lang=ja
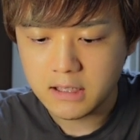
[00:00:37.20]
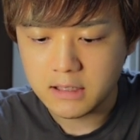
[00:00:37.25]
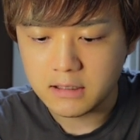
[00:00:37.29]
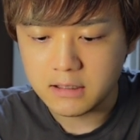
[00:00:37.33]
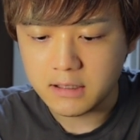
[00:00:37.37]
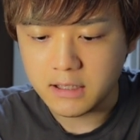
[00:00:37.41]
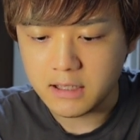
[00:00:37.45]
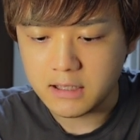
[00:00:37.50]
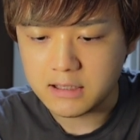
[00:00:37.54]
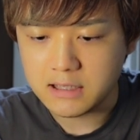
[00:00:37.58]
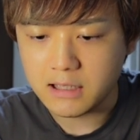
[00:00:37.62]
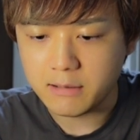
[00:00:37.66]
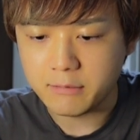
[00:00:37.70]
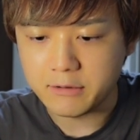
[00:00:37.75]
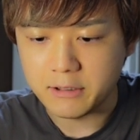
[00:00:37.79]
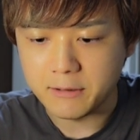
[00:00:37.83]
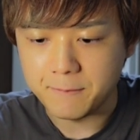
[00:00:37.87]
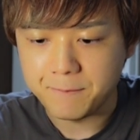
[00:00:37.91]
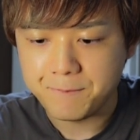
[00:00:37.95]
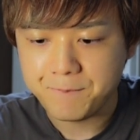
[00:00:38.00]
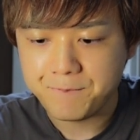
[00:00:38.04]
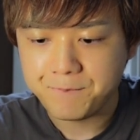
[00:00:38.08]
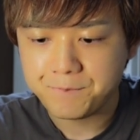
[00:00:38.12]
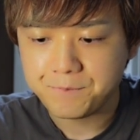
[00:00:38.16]
で、サブ、
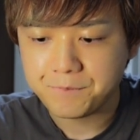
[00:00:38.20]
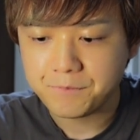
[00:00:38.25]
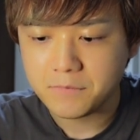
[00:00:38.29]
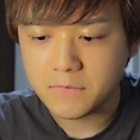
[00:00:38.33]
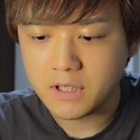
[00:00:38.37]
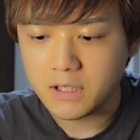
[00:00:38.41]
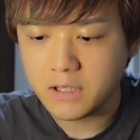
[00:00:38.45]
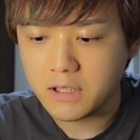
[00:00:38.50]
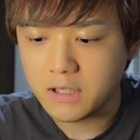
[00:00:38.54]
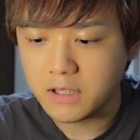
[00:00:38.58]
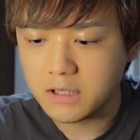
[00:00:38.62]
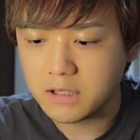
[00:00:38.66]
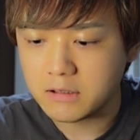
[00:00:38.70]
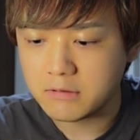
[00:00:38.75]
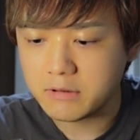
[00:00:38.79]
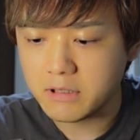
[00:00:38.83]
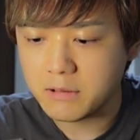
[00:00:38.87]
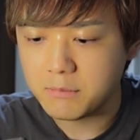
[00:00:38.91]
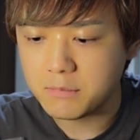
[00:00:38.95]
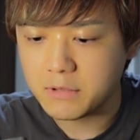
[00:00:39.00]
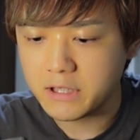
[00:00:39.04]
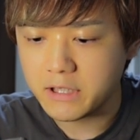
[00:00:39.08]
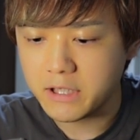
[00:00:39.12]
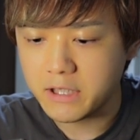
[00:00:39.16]
えー、学
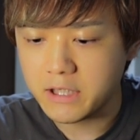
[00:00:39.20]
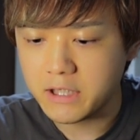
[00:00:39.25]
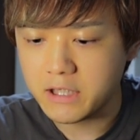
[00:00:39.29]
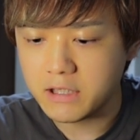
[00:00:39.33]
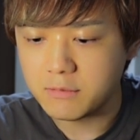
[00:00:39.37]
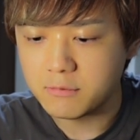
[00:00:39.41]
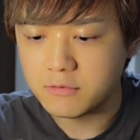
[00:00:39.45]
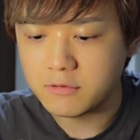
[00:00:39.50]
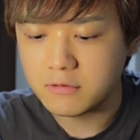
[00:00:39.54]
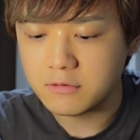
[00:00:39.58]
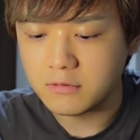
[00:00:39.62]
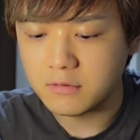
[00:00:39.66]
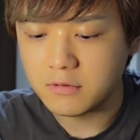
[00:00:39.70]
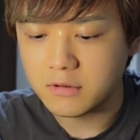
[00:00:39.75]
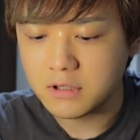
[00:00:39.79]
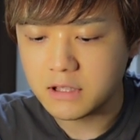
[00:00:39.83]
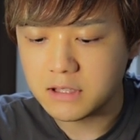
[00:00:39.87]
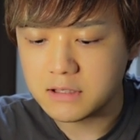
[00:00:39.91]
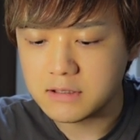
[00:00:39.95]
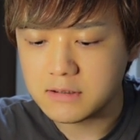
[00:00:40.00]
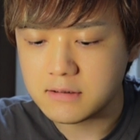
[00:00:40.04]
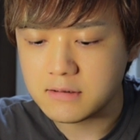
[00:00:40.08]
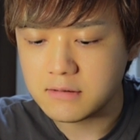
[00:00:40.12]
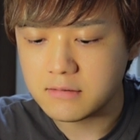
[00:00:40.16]
園バレリア無効
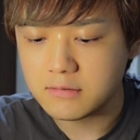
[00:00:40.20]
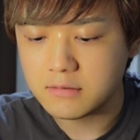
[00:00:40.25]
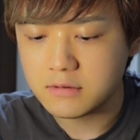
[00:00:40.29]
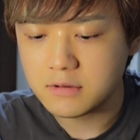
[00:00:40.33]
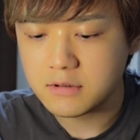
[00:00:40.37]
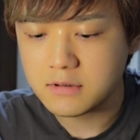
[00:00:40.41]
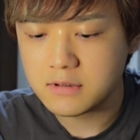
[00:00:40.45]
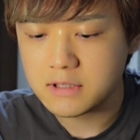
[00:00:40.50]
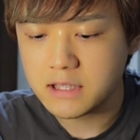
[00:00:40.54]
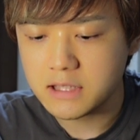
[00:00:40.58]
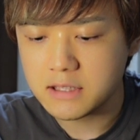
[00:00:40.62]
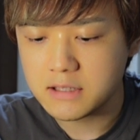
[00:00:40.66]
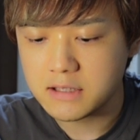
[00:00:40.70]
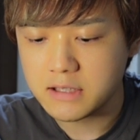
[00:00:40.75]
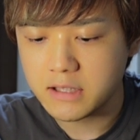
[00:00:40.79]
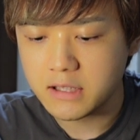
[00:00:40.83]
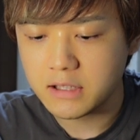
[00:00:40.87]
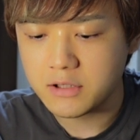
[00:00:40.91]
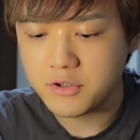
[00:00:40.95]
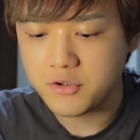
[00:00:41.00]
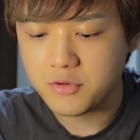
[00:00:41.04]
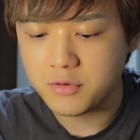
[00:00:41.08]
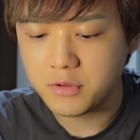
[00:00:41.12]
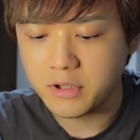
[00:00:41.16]
貫通の潜在
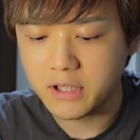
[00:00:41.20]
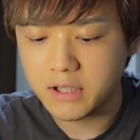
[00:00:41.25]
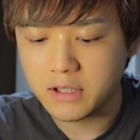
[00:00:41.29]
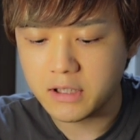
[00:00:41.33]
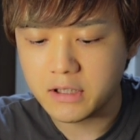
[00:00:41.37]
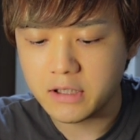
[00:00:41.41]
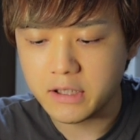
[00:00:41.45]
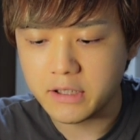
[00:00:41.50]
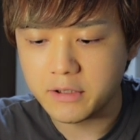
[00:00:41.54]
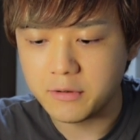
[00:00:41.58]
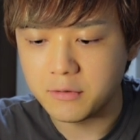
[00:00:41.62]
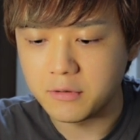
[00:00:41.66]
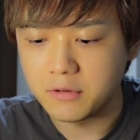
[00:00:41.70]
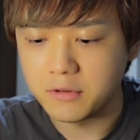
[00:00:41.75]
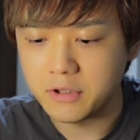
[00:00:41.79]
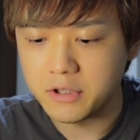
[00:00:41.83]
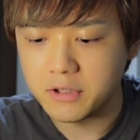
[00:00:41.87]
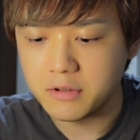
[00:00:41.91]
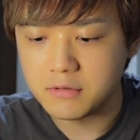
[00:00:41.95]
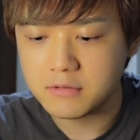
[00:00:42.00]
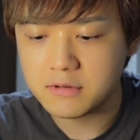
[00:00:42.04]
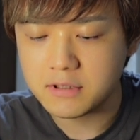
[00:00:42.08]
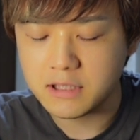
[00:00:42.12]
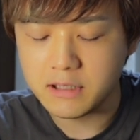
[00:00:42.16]
が上限解放、伊
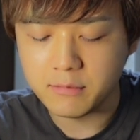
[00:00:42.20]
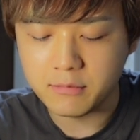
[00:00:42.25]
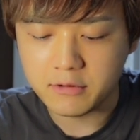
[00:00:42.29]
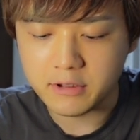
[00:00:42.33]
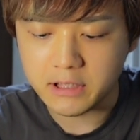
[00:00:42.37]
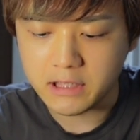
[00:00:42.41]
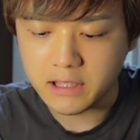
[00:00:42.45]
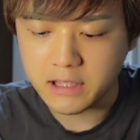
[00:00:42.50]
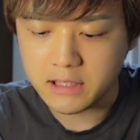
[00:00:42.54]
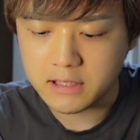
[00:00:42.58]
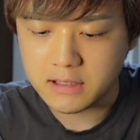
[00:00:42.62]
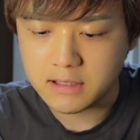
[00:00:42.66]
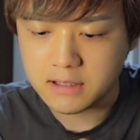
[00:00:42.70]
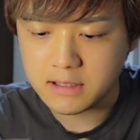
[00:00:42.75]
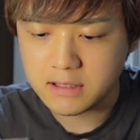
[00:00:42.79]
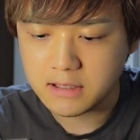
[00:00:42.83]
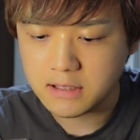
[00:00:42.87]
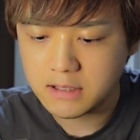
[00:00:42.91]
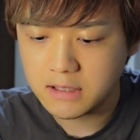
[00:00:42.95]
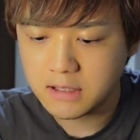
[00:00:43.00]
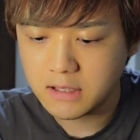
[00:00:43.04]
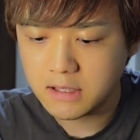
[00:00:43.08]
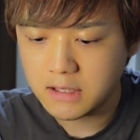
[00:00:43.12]
之助武器です。